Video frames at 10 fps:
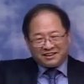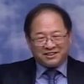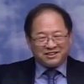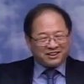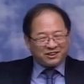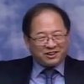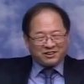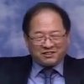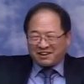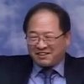이게 은혜
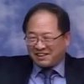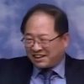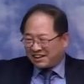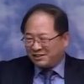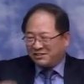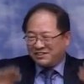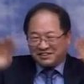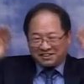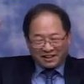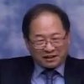떨어질까 봐 얘기하기 좀
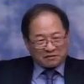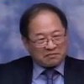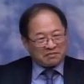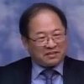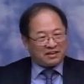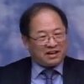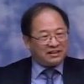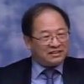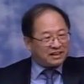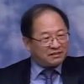그런데
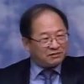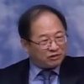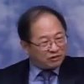한 사람은